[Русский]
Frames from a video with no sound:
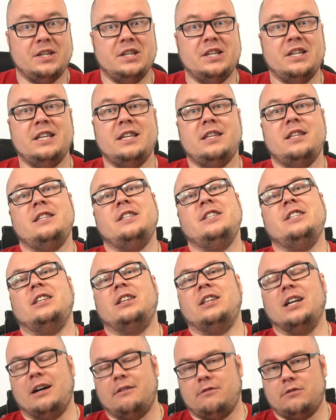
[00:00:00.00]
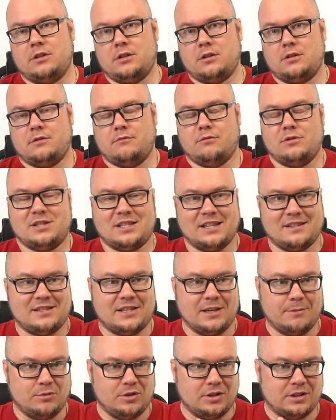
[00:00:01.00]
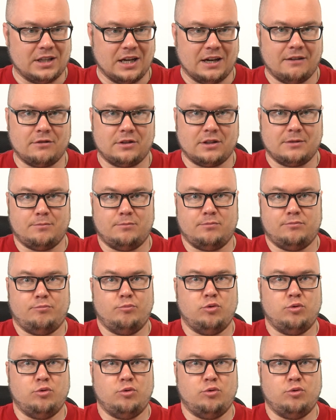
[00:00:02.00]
И недавно, вот совсем недавно,